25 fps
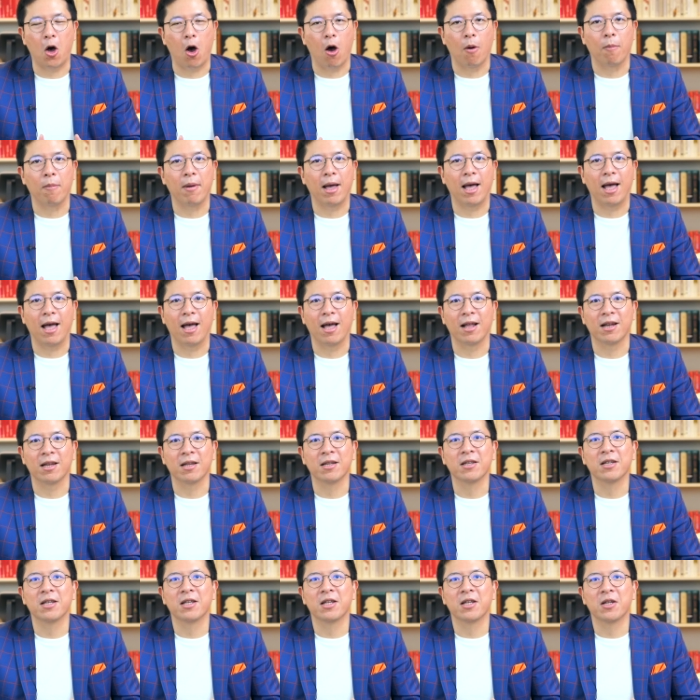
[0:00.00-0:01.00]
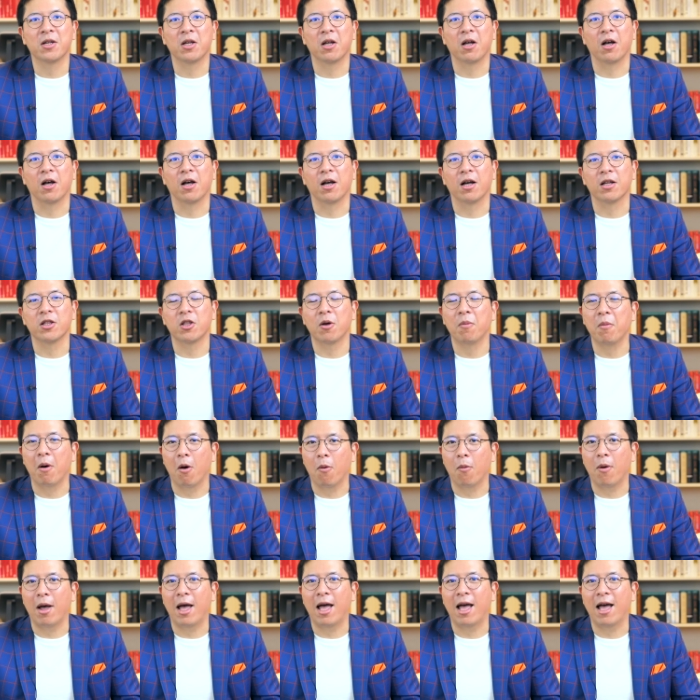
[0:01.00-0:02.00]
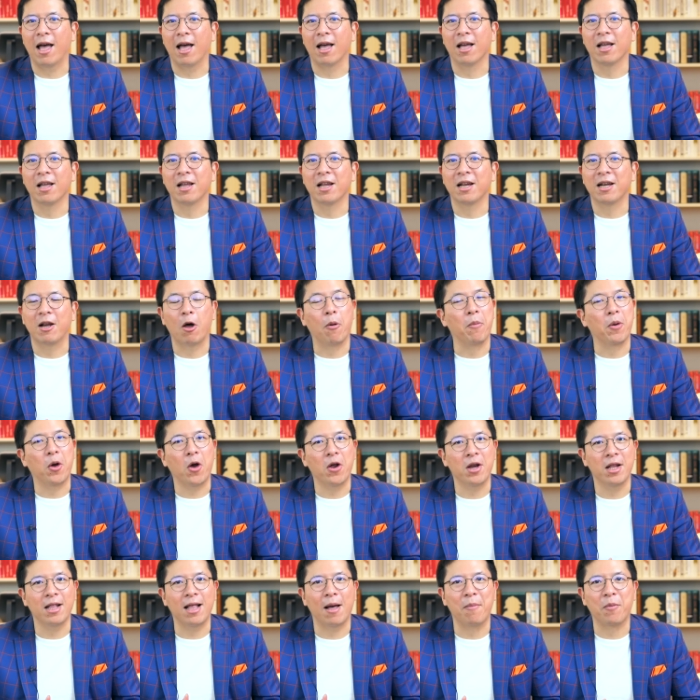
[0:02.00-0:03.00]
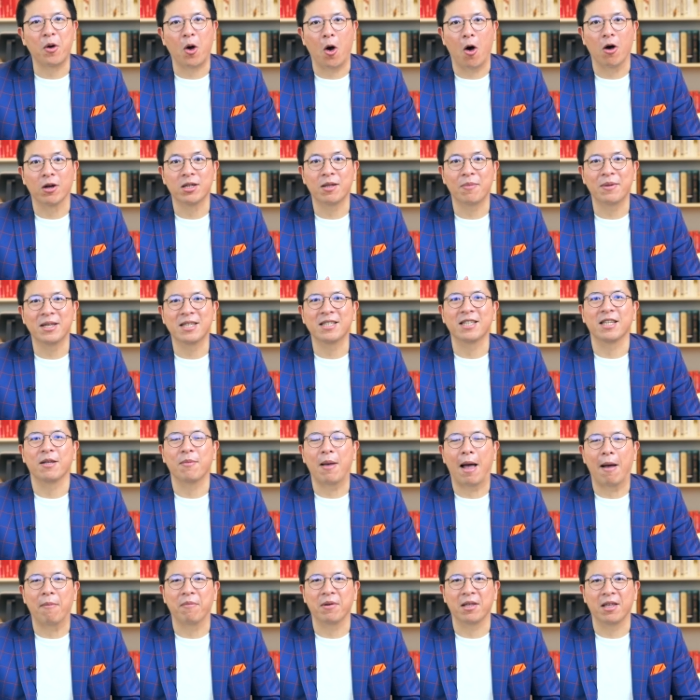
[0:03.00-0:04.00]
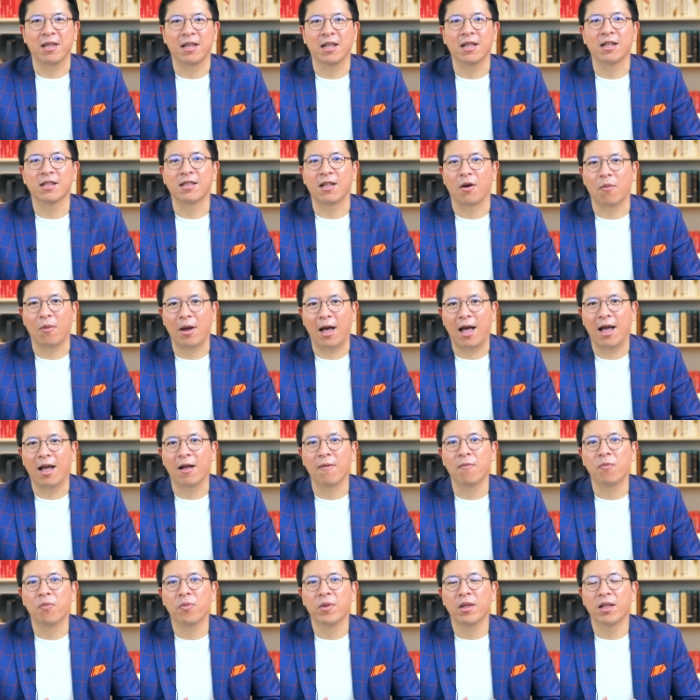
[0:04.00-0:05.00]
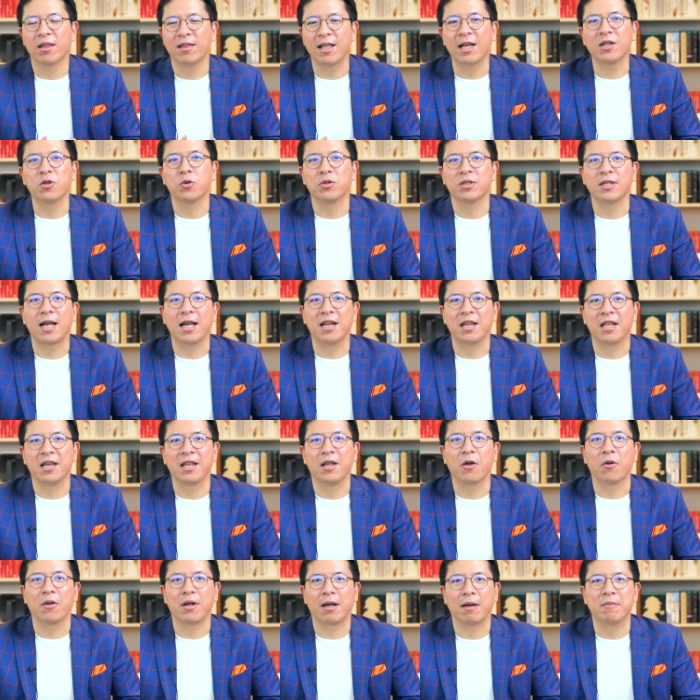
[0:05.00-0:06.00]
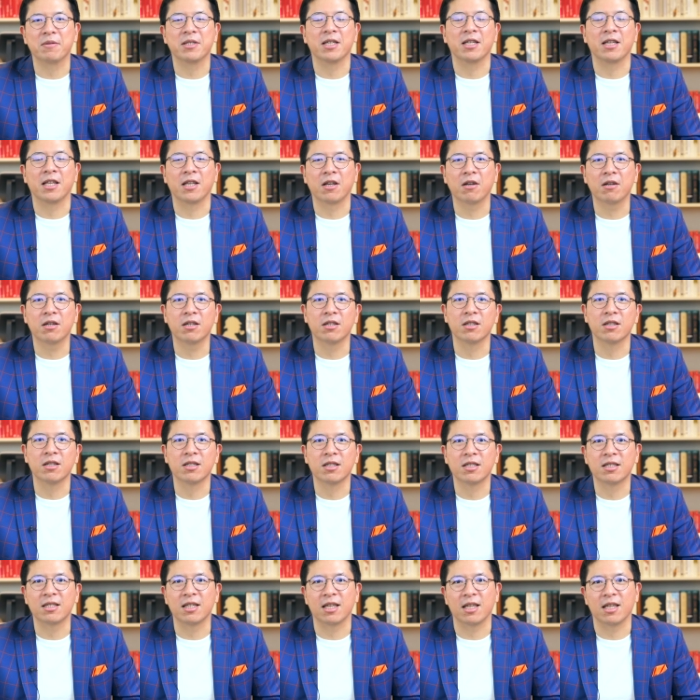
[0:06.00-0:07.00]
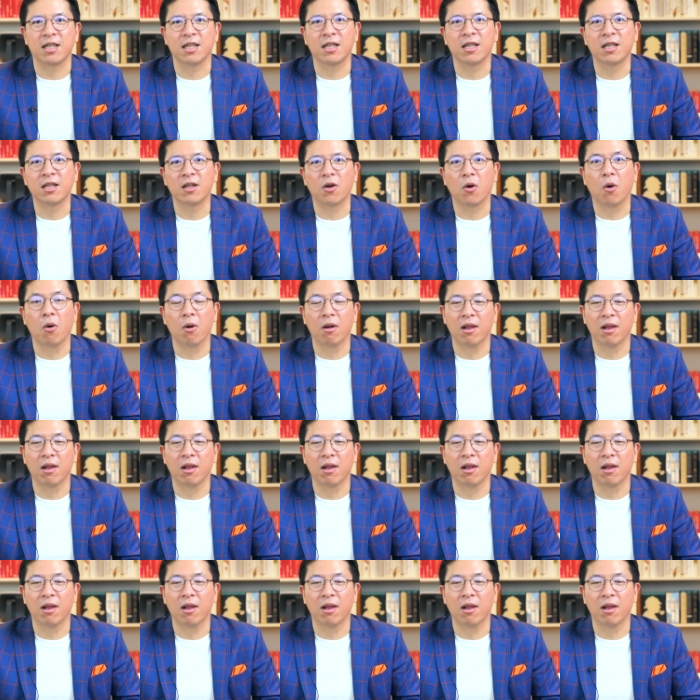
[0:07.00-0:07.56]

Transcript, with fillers: ออกมาต้องบอกว่าเราไม่ค่อยได้ทำของที่เป็นสีแบบนี้แต่ว่าน่าสนใจทีเดียวนะครับสีนี้ก็คือสีโอ